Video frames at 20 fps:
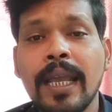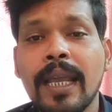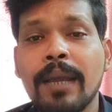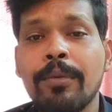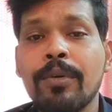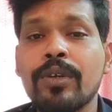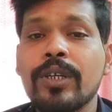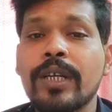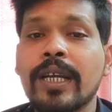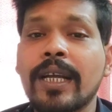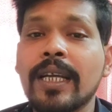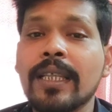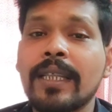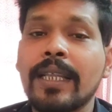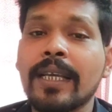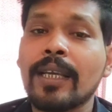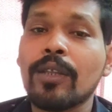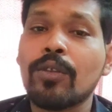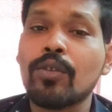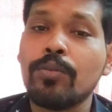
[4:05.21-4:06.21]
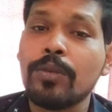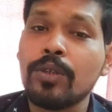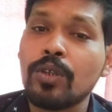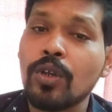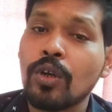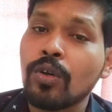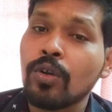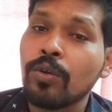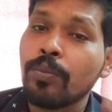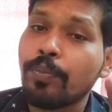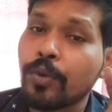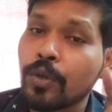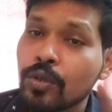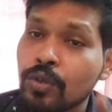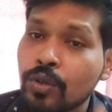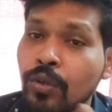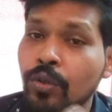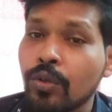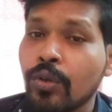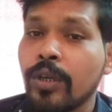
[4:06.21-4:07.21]
এবং সেখান থেকে তুমি যখন
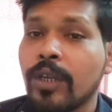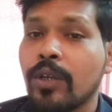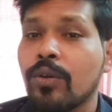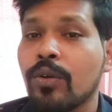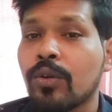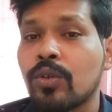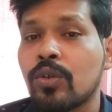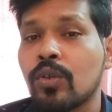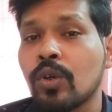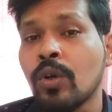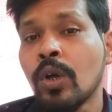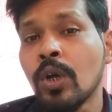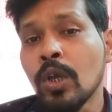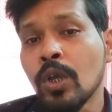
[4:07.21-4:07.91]
প্রশ্ন তৈরি করছো